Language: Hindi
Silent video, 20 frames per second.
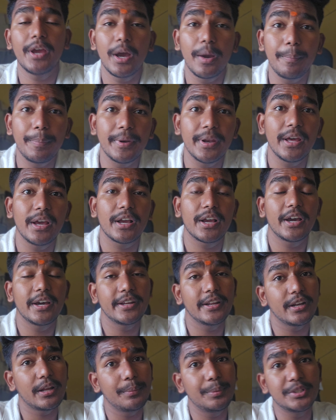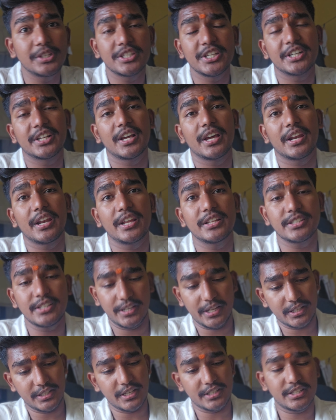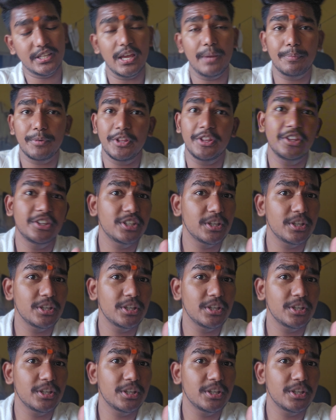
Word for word: अपना करियर अभी से सेट करना चाहिए जैसे आप टेंथ